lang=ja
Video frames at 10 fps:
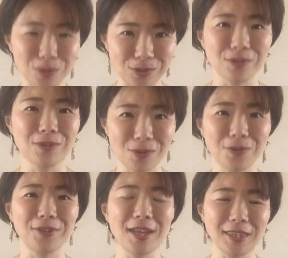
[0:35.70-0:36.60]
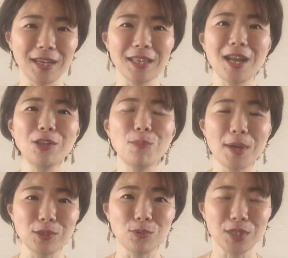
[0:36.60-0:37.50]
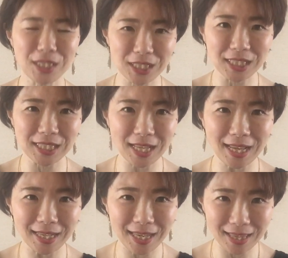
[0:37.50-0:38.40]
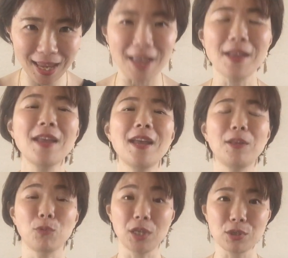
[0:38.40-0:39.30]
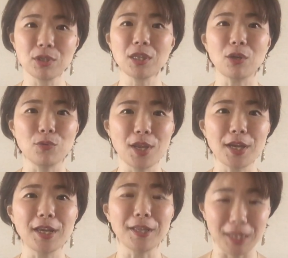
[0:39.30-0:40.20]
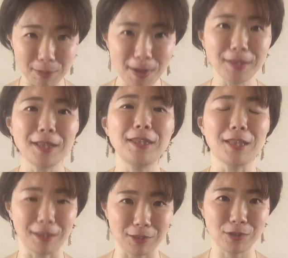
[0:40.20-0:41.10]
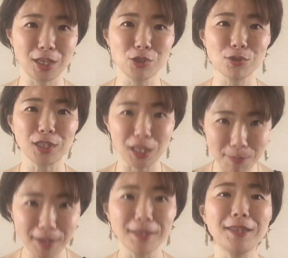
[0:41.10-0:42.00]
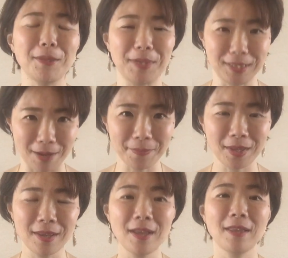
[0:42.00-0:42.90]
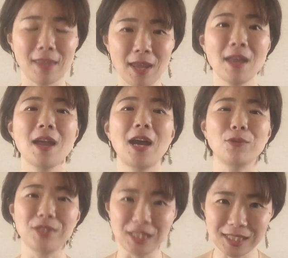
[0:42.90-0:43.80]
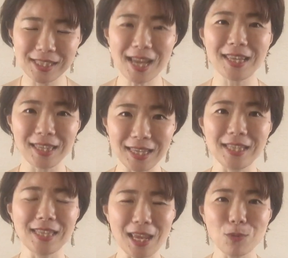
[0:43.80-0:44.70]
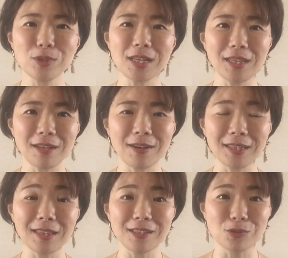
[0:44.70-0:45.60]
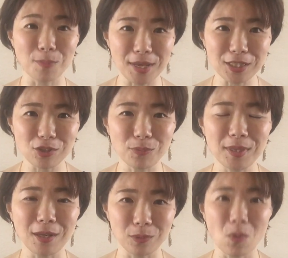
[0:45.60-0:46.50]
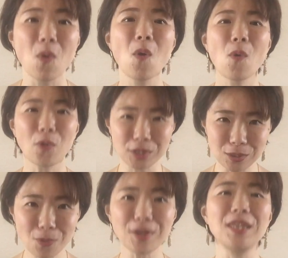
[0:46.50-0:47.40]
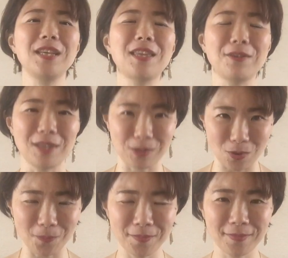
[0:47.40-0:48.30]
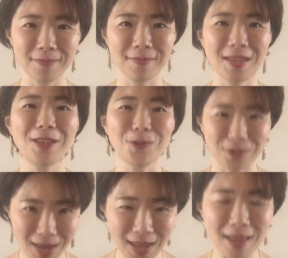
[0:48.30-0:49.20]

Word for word: 一つの具体的なアドバイスを意識しただけで、えっと、気づいたら売上が2倍になってたんです。年収が2倍になってました。で、あの、実際に成功されてる方たちの名識を見てると、星通りに来てるんですよ。なので